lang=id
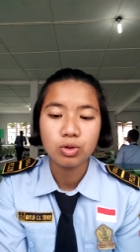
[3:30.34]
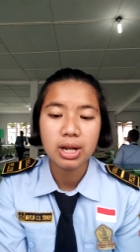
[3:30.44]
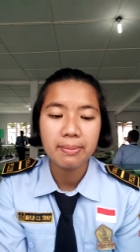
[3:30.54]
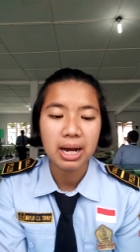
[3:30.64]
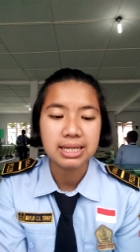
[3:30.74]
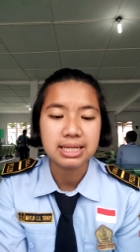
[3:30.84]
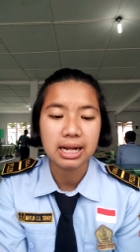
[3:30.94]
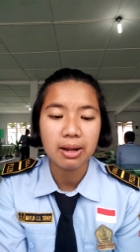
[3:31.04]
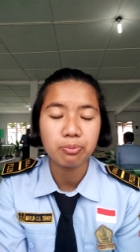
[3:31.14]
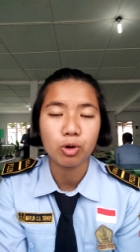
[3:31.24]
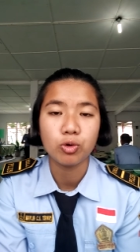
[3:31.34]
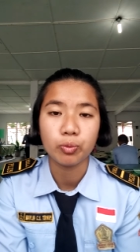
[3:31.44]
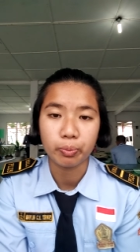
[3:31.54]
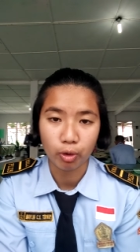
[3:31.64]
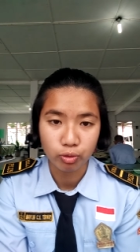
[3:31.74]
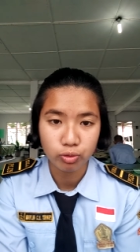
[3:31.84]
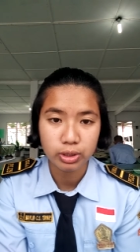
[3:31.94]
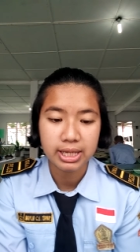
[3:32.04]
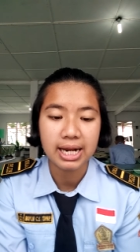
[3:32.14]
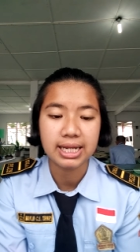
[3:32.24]
guna menghasilkan produk-produk
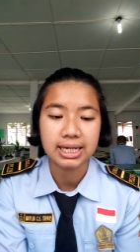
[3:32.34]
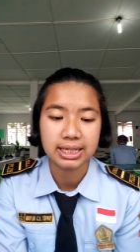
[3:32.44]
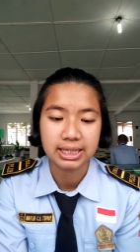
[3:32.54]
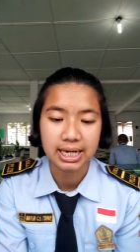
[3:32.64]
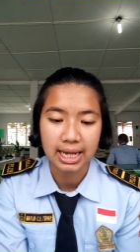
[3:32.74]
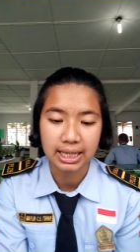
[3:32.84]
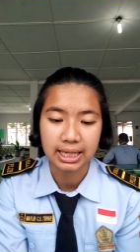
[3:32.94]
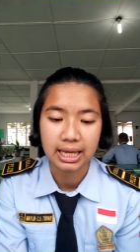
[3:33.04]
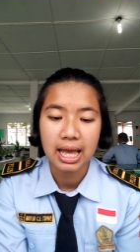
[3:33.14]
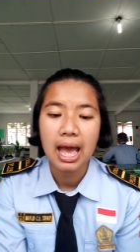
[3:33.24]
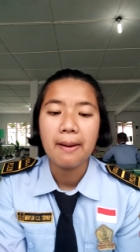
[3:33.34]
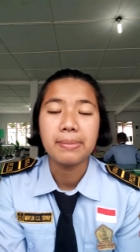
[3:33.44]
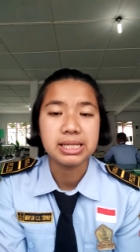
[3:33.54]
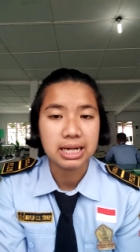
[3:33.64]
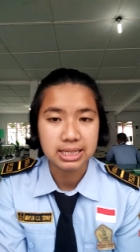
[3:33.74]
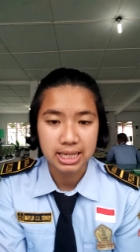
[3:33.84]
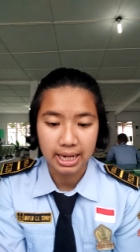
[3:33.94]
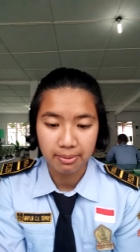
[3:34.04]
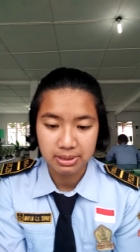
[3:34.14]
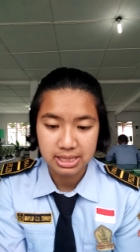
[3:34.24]
yang dikehendaki,
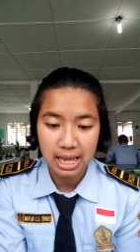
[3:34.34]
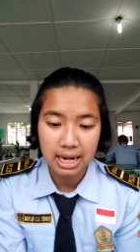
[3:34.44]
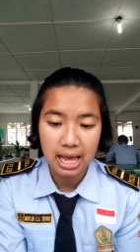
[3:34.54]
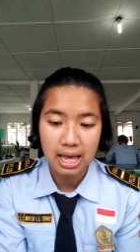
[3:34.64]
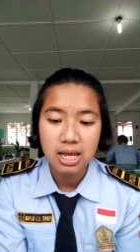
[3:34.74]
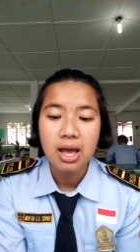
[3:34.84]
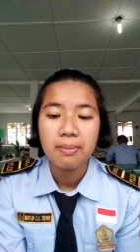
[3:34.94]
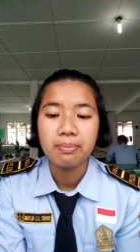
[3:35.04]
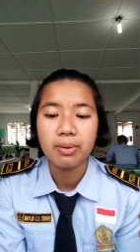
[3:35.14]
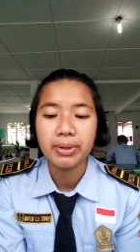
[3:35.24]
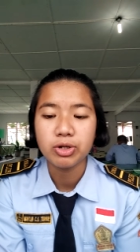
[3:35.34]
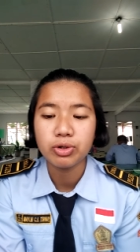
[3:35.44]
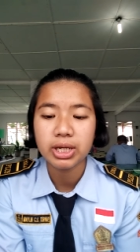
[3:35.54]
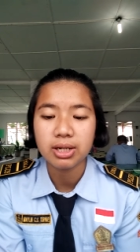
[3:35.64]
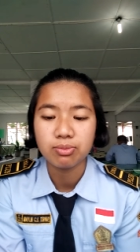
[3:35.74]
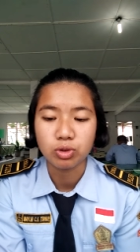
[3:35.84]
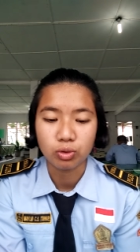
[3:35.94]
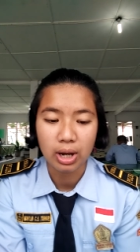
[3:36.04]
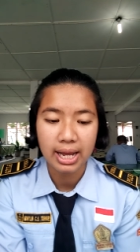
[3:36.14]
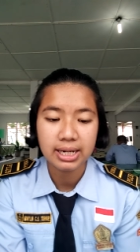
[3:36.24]
menyelesaikan masalah, memenuhi
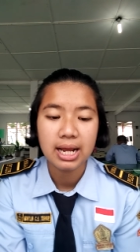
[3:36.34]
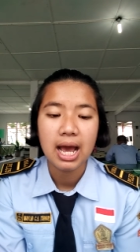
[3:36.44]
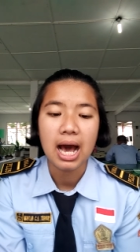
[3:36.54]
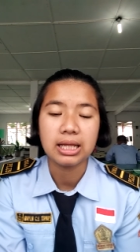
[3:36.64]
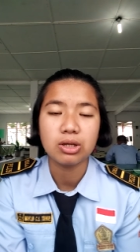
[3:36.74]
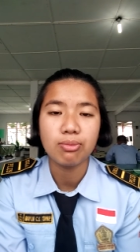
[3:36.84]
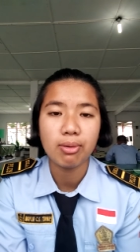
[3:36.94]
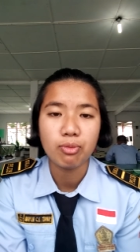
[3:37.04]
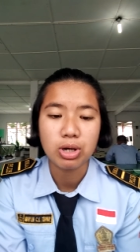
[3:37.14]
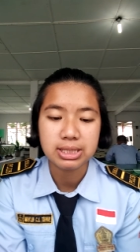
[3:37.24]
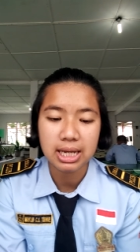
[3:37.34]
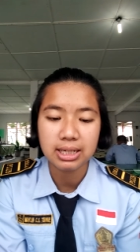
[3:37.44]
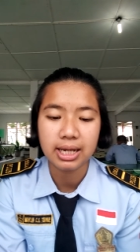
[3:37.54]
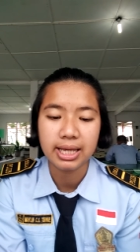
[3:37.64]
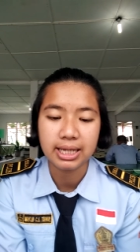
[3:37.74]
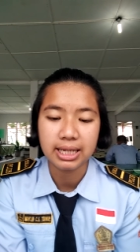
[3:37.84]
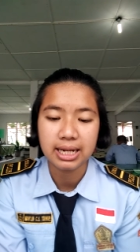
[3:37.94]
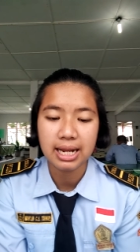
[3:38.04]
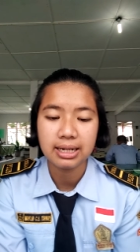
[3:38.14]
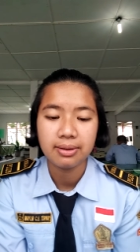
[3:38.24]
kebutuhan atau memuaskan
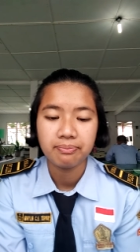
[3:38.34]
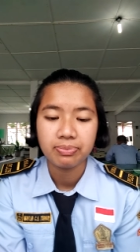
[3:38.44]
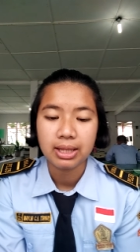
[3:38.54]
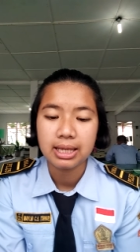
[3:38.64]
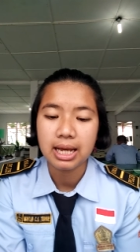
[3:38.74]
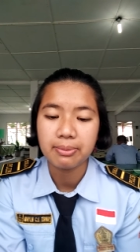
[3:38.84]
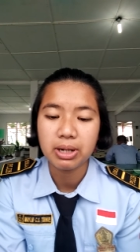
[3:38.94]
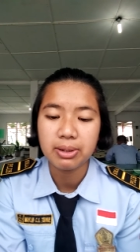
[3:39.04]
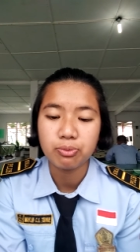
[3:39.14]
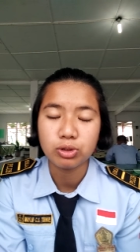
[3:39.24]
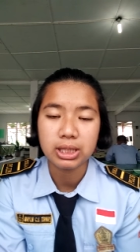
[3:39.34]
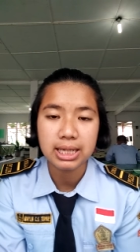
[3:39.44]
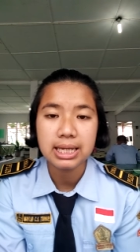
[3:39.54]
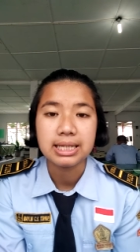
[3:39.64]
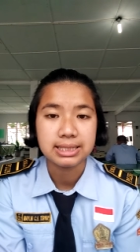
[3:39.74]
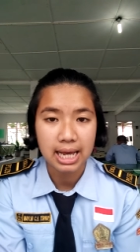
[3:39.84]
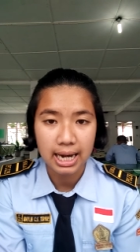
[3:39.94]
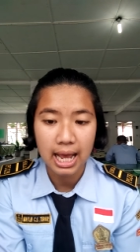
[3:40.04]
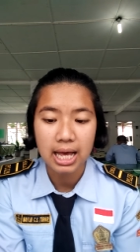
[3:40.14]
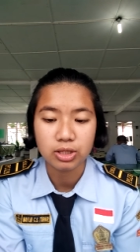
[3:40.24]
keinginan yang meliputi
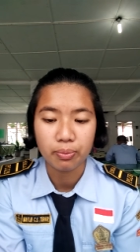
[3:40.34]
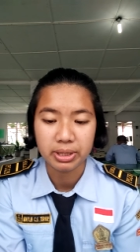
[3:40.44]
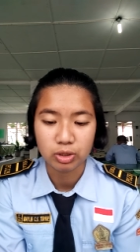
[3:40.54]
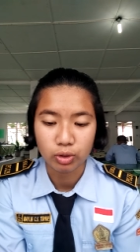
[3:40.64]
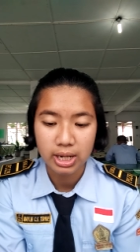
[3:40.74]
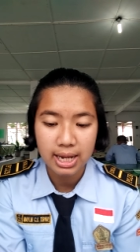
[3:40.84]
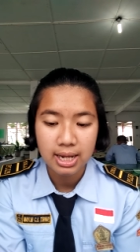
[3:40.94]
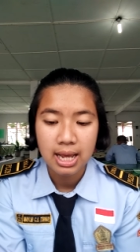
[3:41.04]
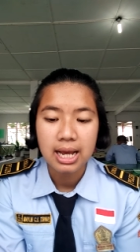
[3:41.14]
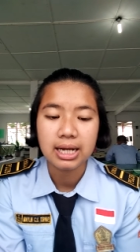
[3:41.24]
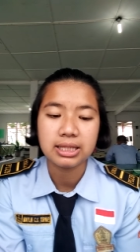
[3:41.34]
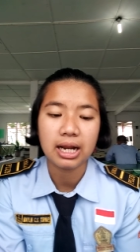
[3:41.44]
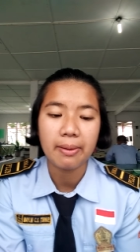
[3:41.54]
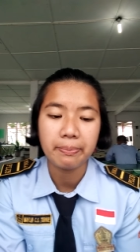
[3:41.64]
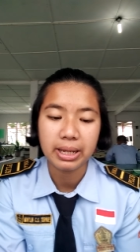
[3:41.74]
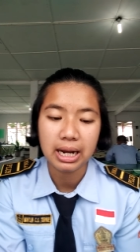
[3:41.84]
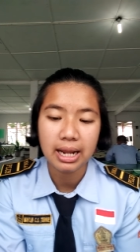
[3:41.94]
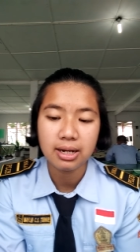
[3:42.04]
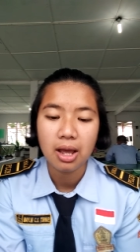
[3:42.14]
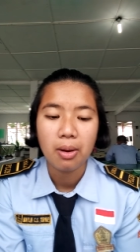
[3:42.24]
cara atau metode,
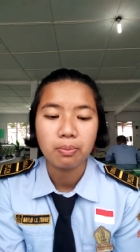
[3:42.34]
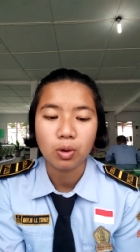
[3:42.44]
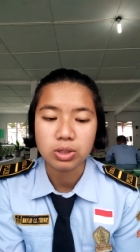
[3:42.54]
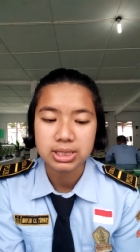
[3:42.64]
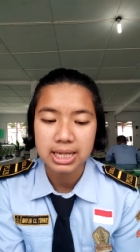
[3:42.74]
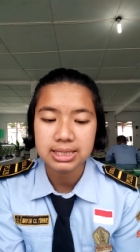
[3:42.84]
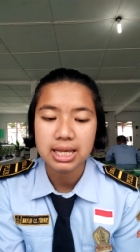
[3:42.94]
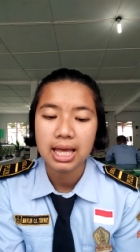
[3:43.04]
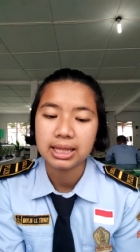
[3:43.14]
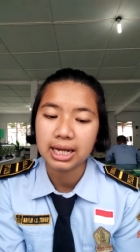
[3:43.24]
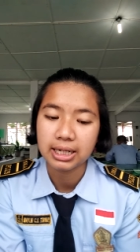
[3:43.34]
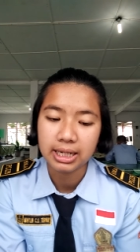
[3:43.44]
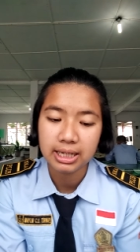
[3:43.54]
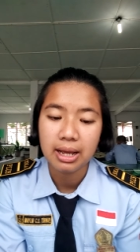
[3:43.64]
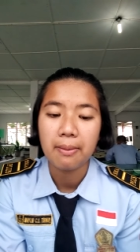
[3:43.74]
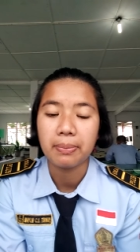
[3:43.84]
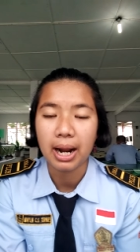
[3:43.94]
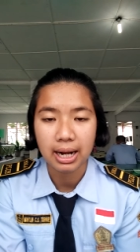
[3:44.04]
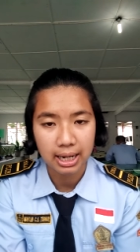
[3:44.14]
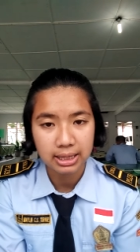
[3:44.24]
keterampilan, proses, teknik,
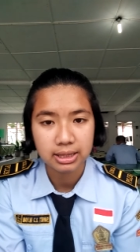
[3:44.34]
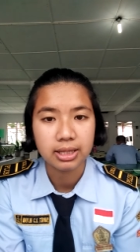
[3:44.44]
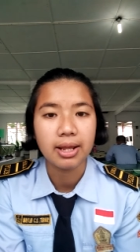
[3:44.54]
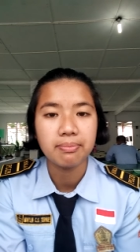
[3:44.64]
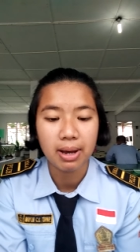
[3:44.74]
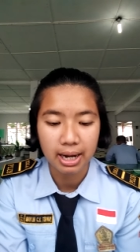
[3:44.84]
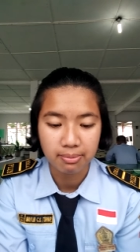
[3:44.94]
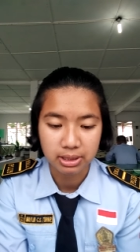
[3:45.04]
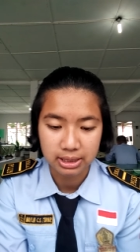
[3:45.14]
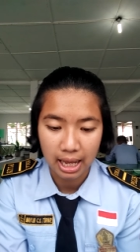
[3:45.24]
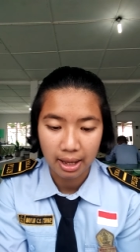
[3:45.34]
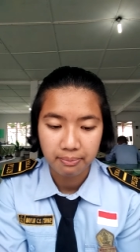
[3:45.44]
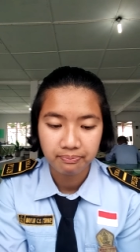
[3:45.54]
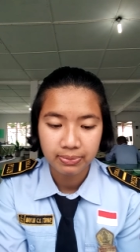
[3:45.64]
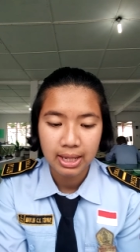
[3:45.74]
perangkat, dan barang mentah.